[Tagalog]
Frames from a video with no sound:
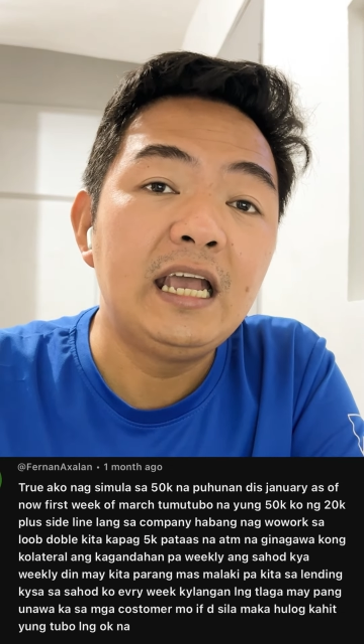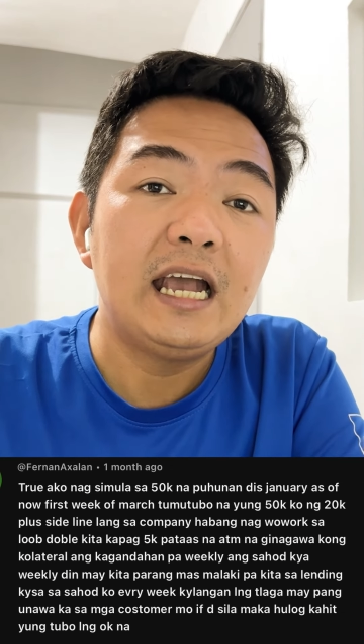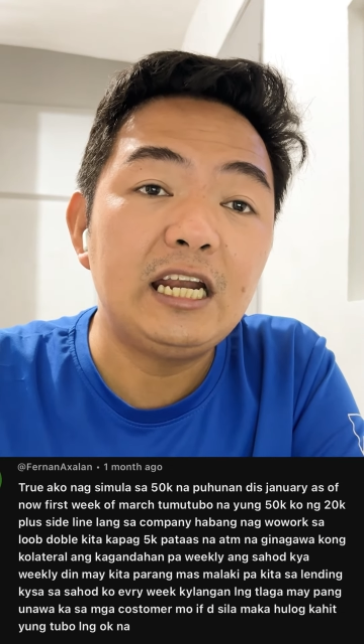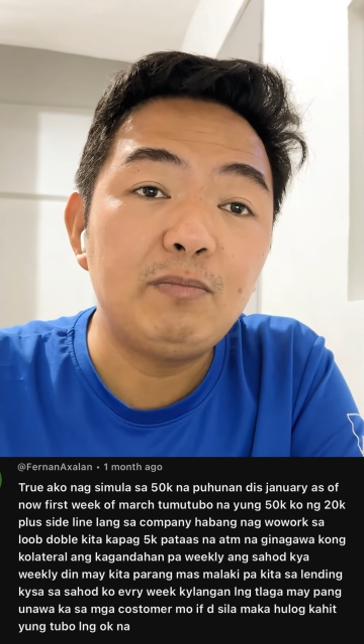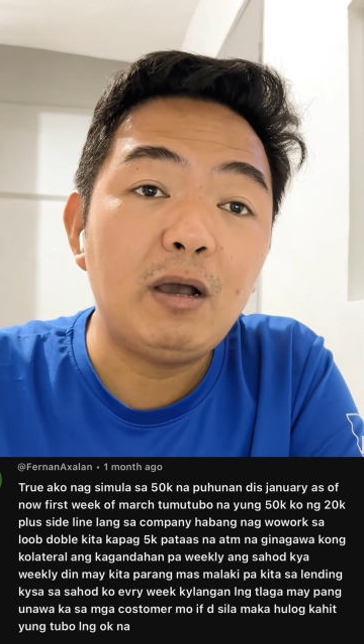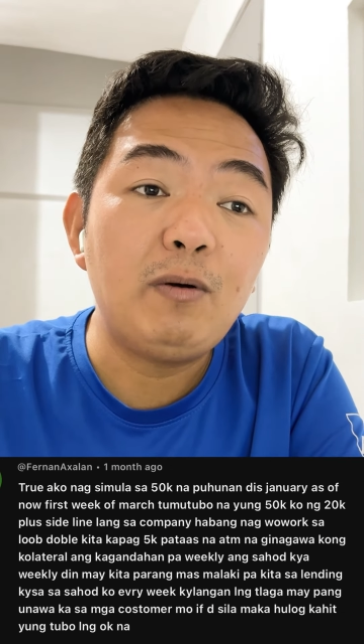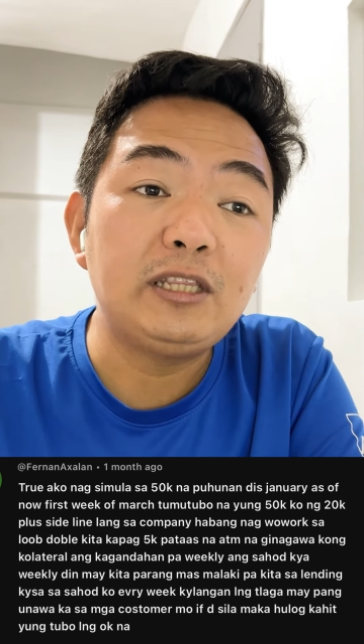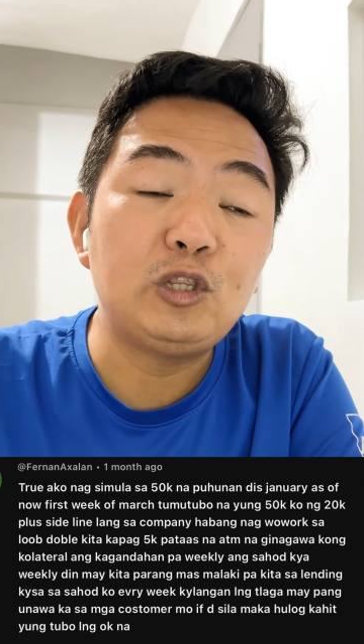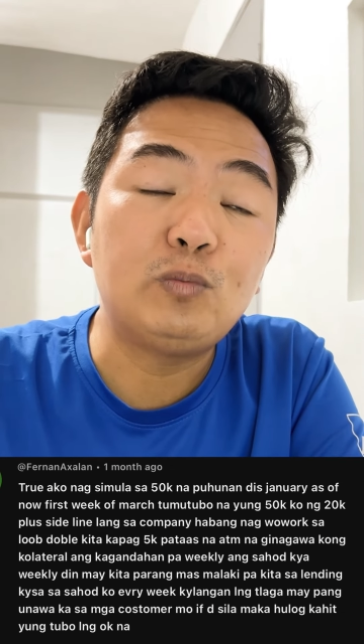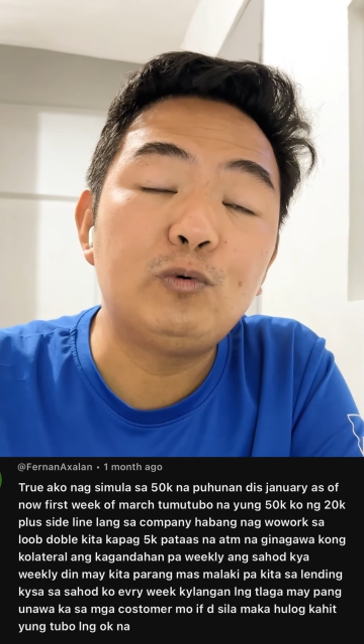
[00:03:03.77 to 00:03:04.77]
Halimbawa,
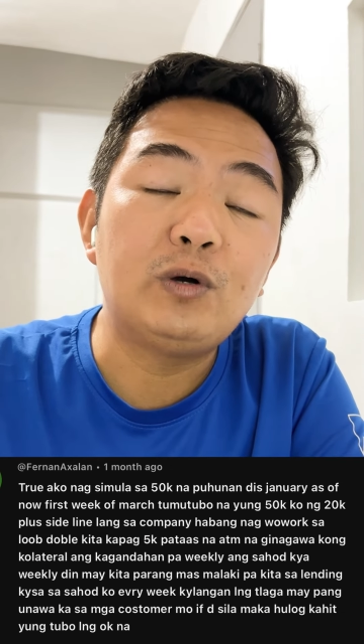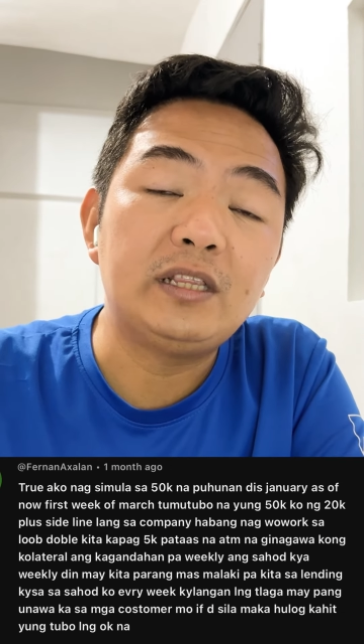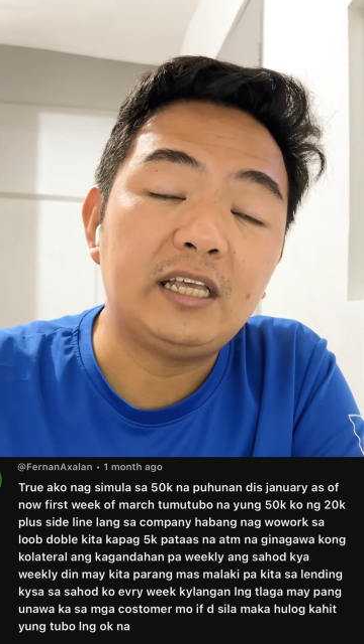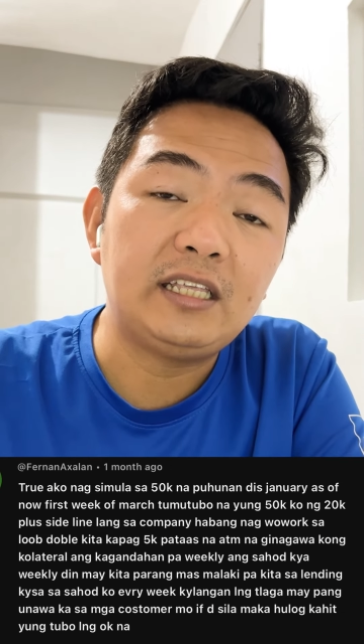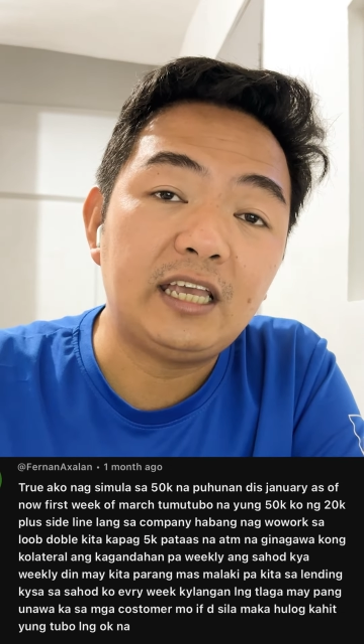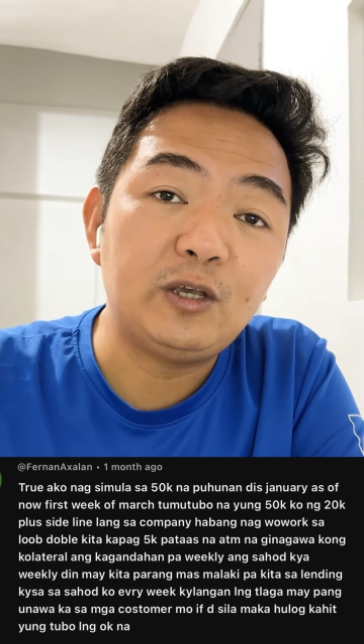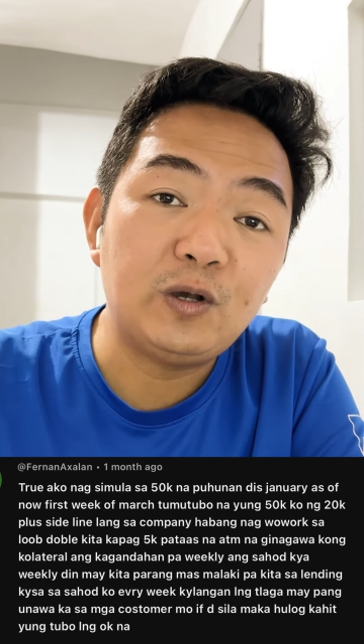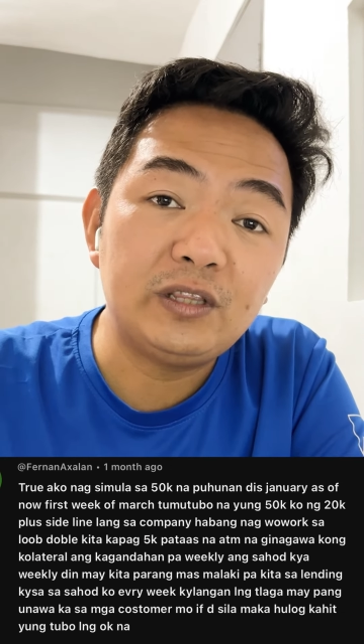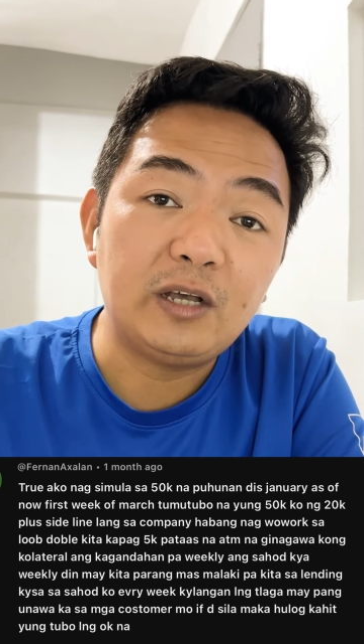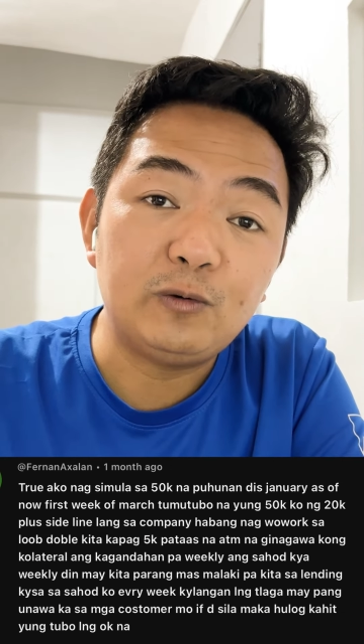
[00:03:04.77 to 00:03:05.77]
tinubuan na niya
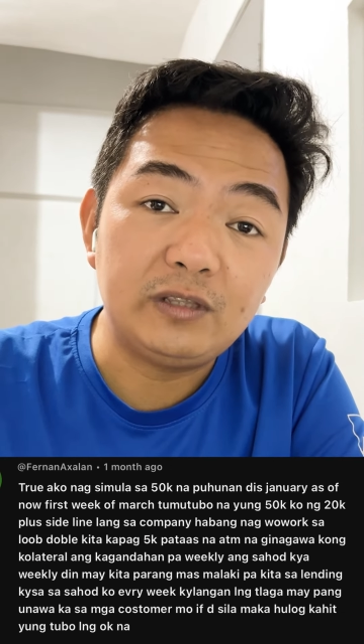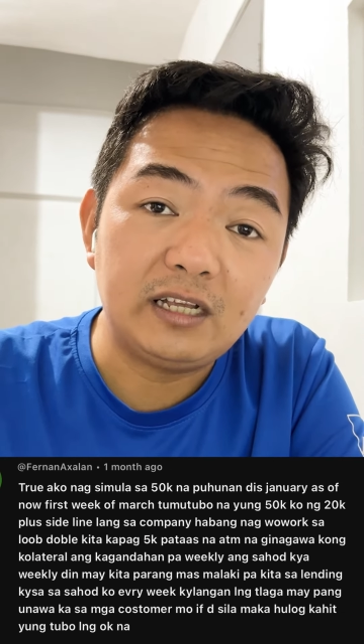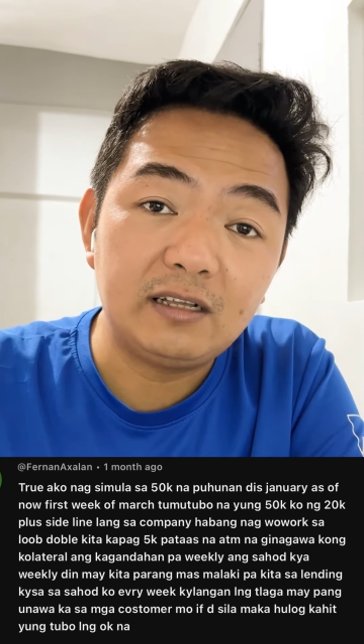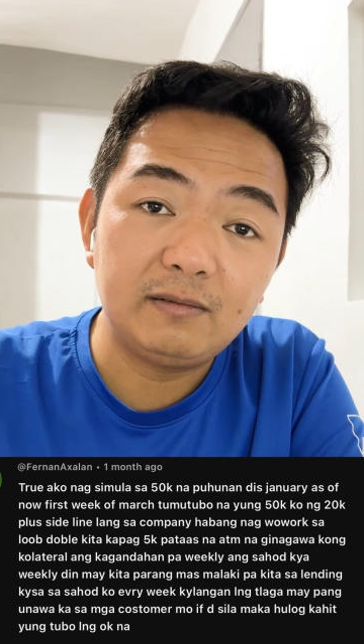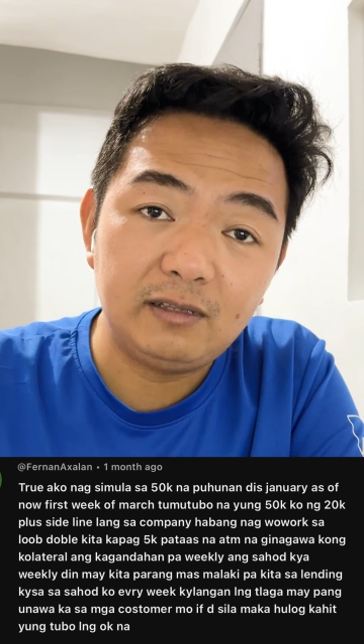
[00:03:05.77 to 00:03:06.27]
'yon, na, nag,